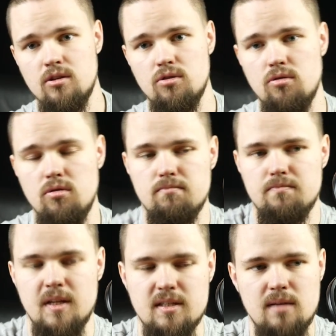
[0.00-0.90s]
то
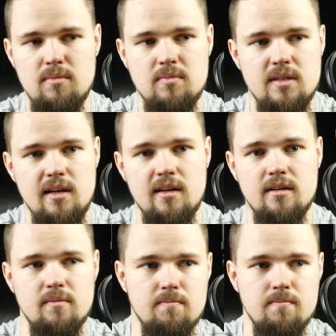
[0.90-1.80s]
на самом
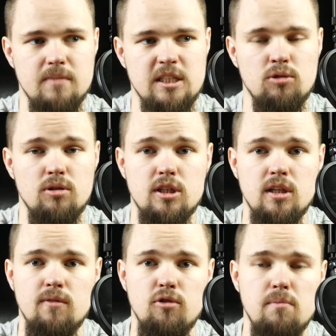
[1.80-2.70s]
деле ситуация
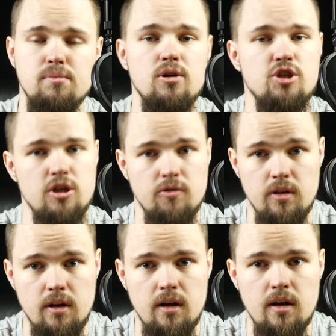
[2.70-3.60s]
довольно
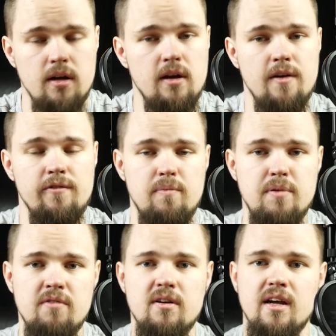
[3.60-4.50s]
плачевная.
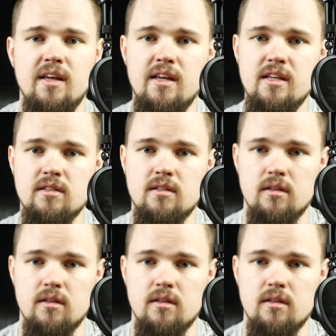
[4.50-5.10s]
Во-первых, из